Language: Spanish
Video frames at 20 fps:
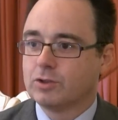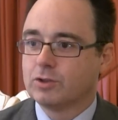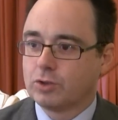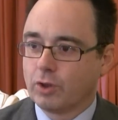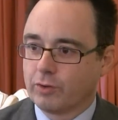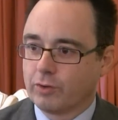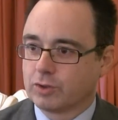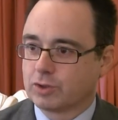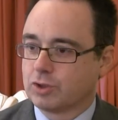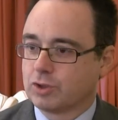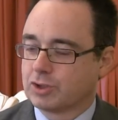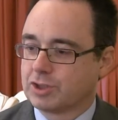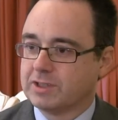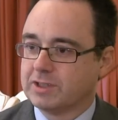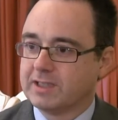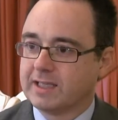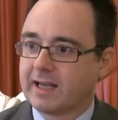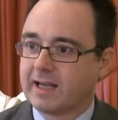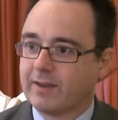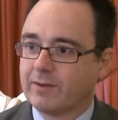todos los
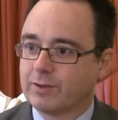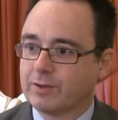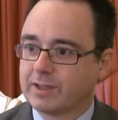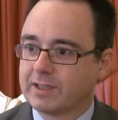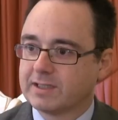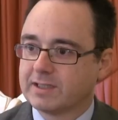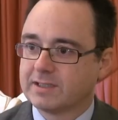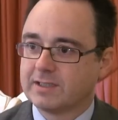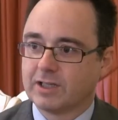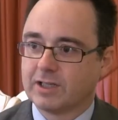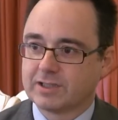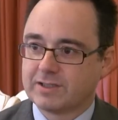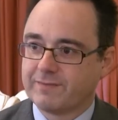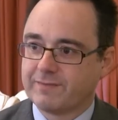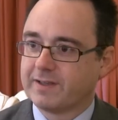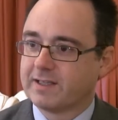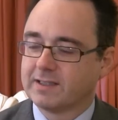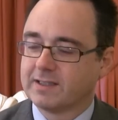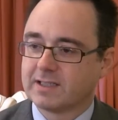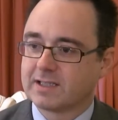indicadores de las
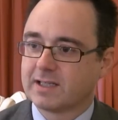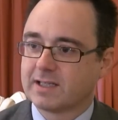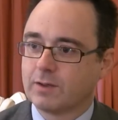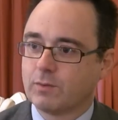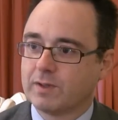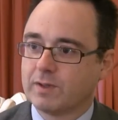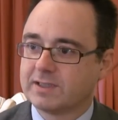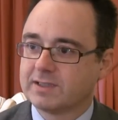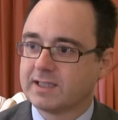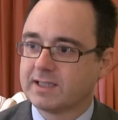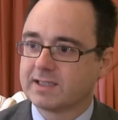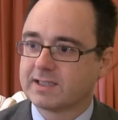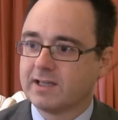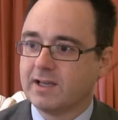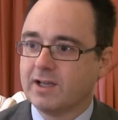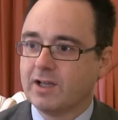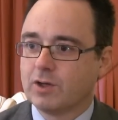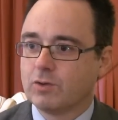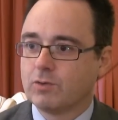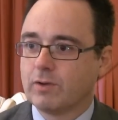diferentes encuestas
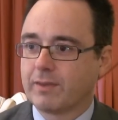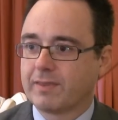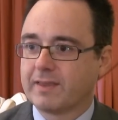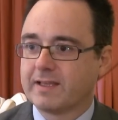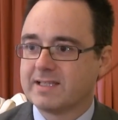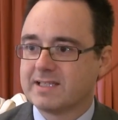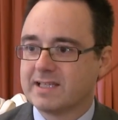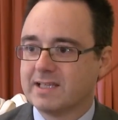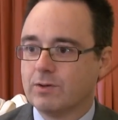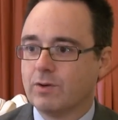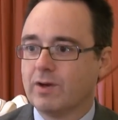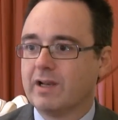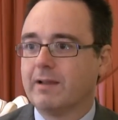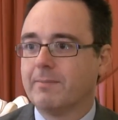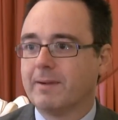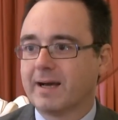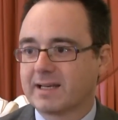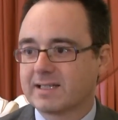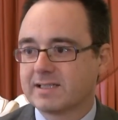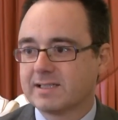no hacen sino
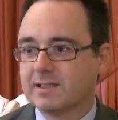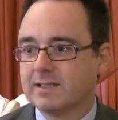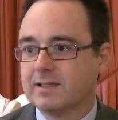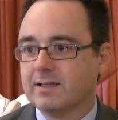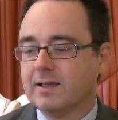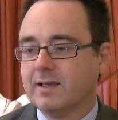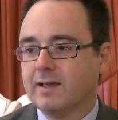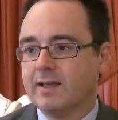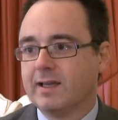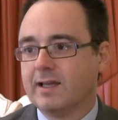elevarse